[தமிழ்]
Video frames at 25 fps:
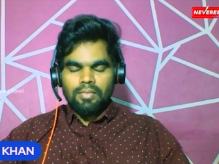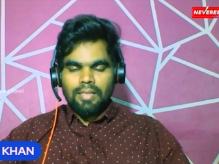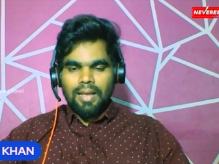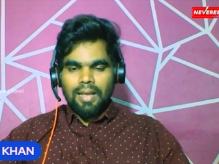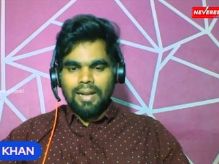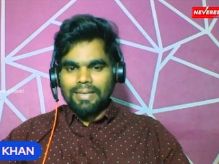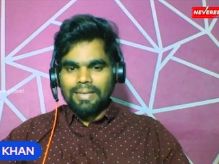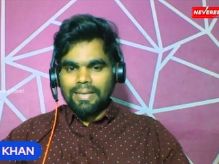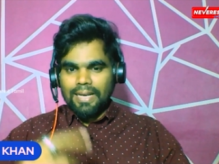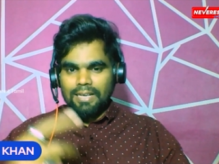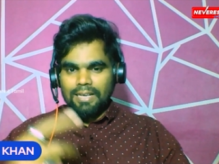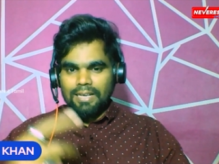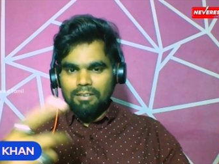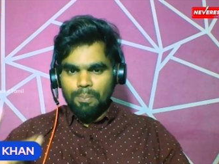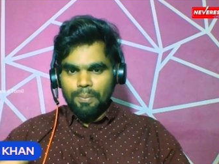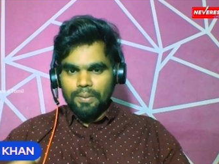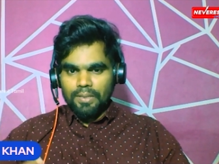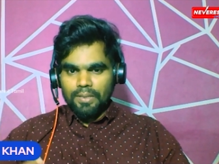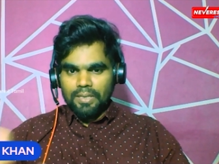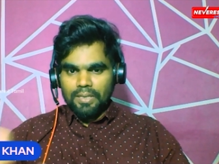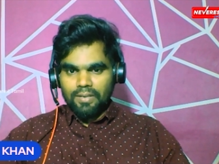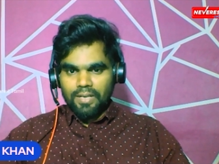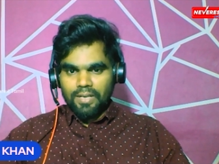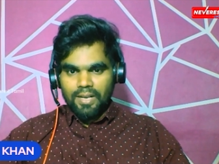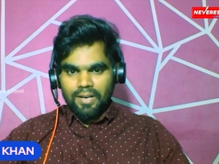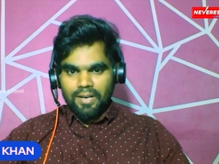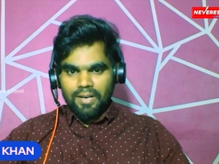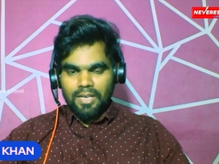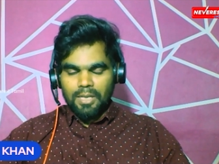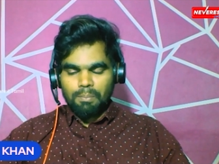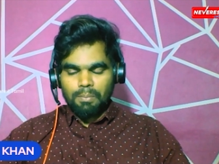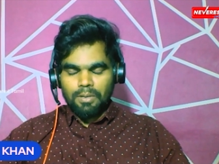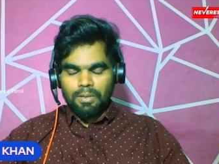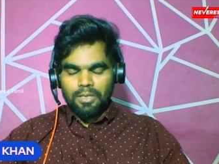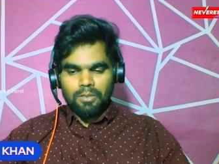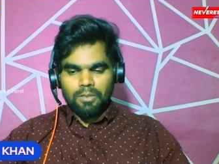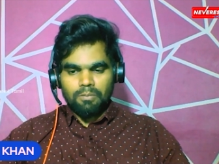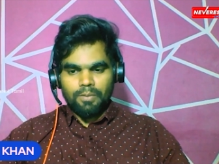தான் கேள்விப்பட்ட விடயங்களை
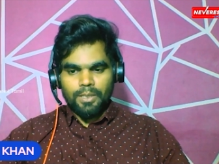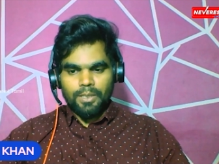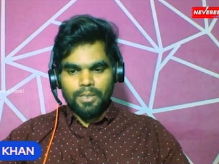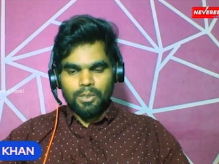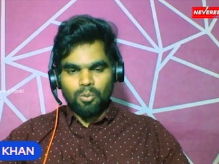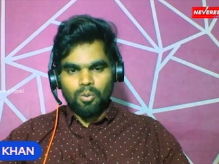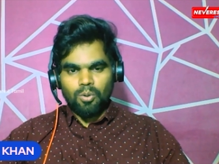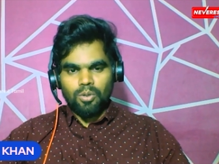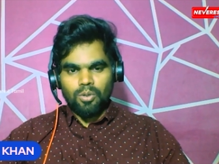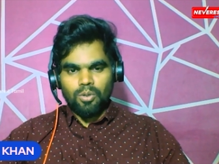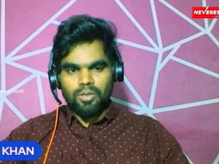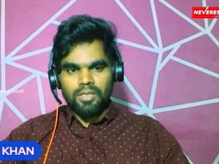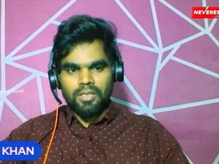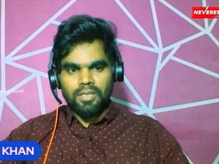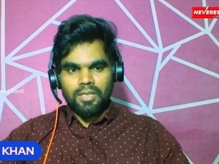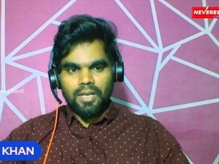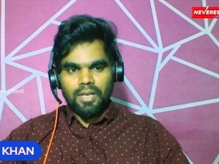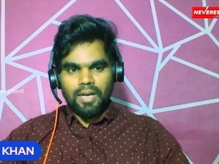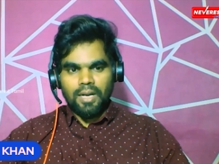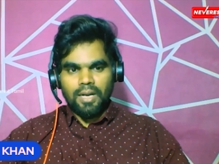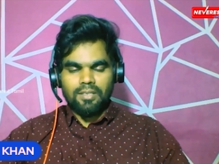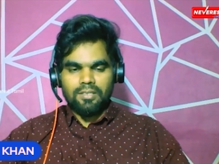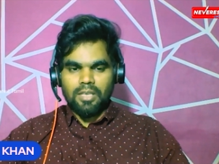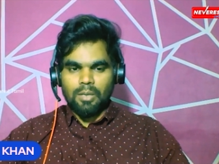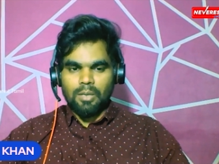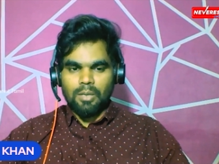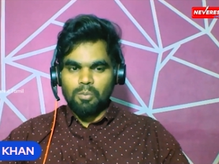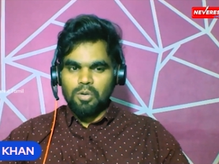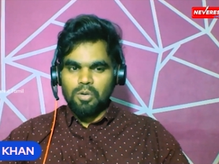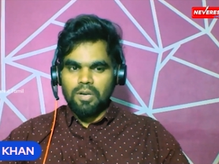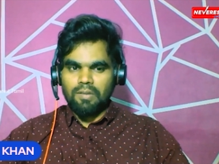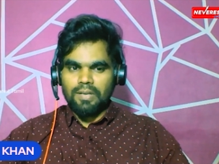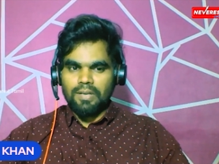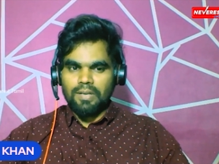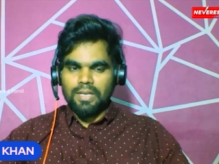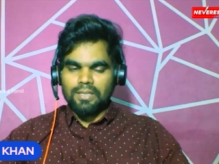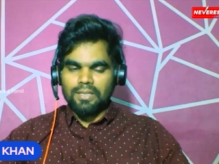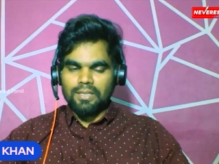மட்டும் வைத்துக்கொண்டு அல்லது சமூக
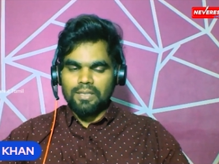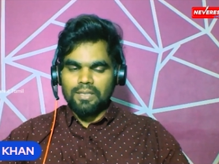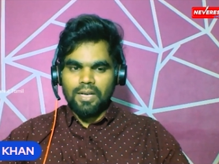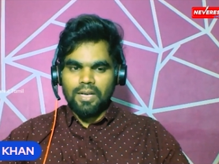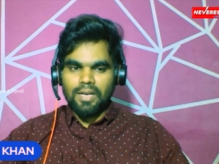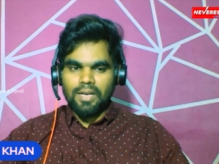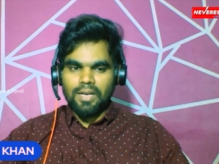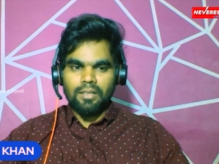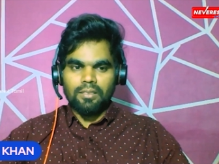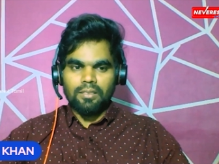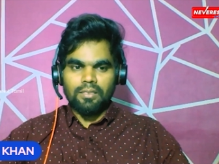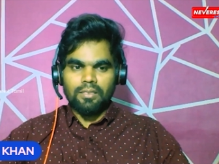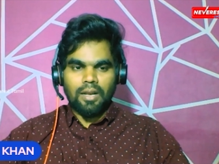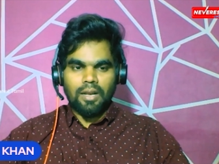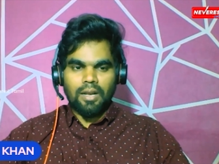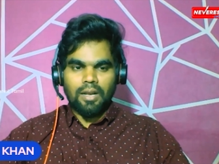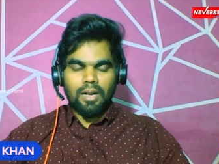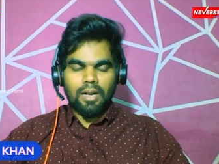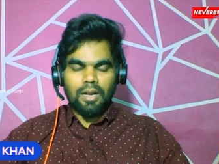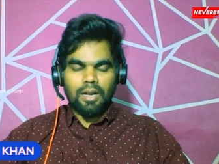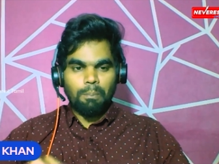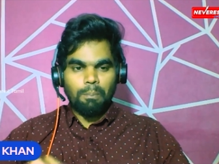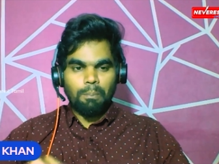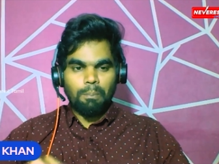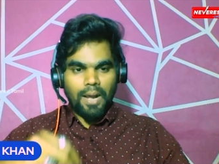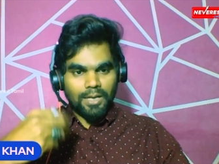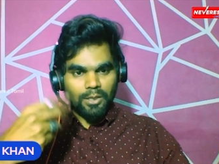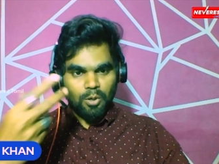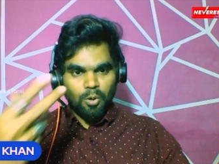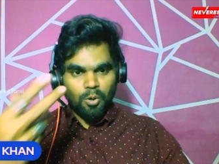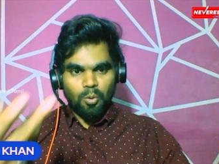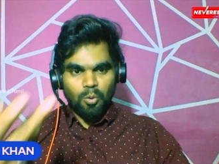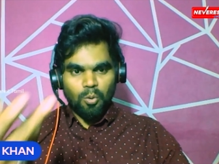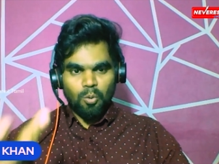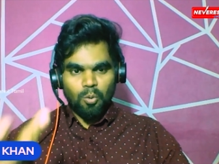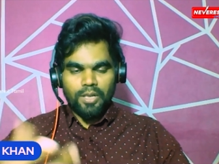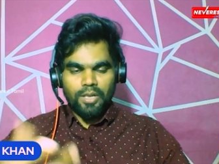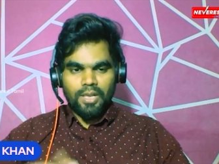வலைதளங்களில் தான்
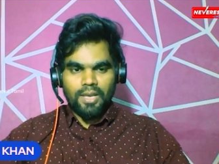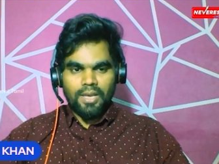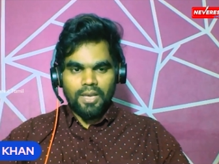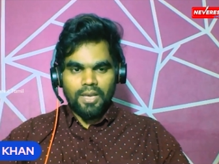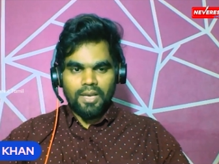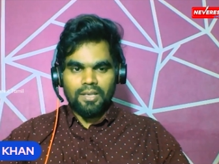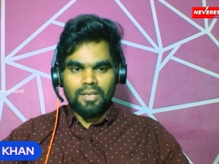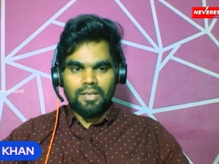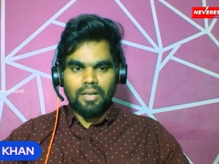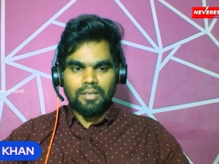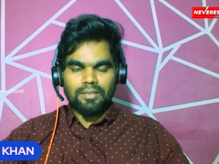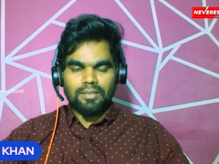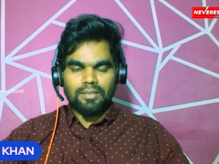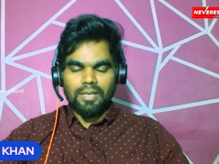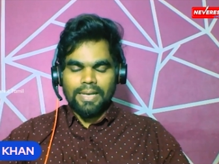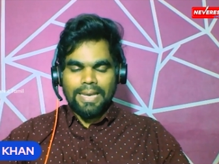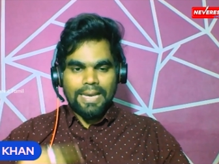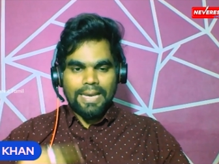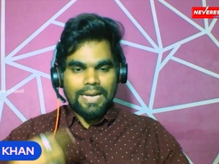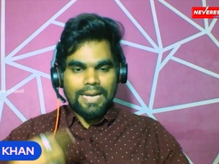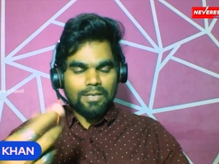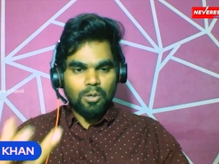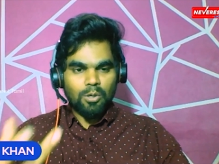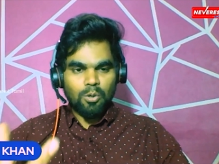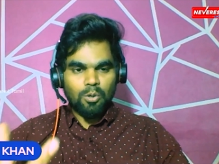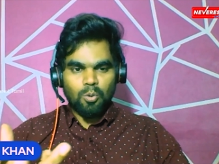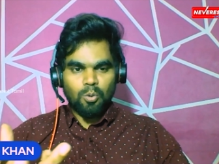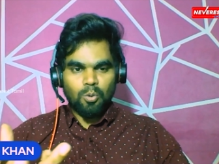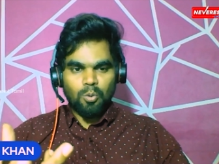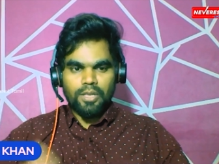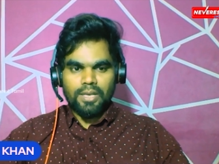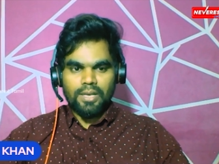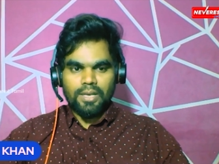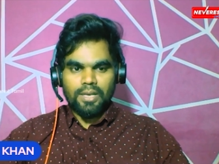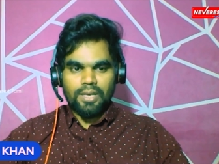பார்க்கக்கூடிய கேட்கக்கூடிய